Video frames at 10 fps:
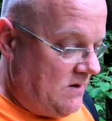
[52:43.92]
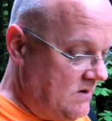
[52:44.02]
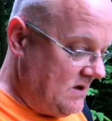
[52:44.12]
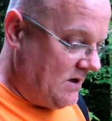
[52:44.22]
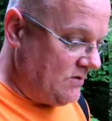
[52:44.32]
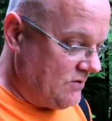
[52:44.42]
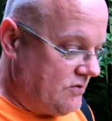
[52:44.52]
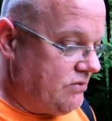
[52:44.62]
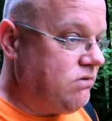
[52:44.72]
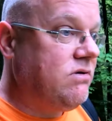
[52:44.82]
Ja, und
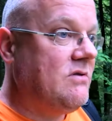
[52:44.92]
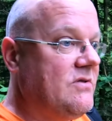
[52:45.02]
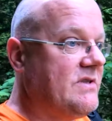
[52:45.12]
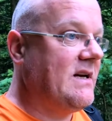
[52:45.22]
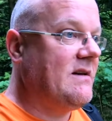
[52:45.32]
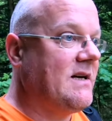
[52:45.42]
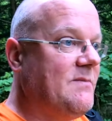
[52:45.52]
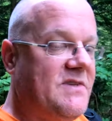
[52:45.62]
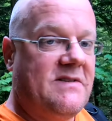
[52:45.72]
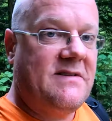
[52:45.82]
ich denke, da gibt
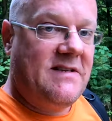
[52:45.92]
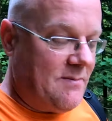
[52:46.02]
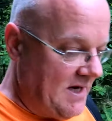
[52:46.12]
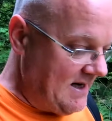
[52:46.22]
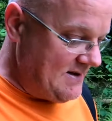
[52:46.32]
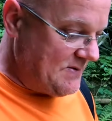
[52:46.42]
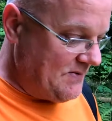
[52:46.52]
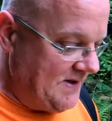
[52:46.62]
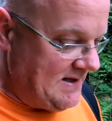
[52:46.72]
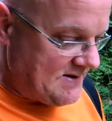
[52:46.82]
es jetzt nicht mehr allzu
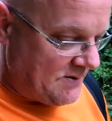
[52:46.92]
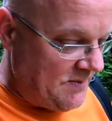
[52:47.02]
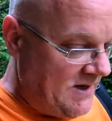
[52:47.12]
viel zum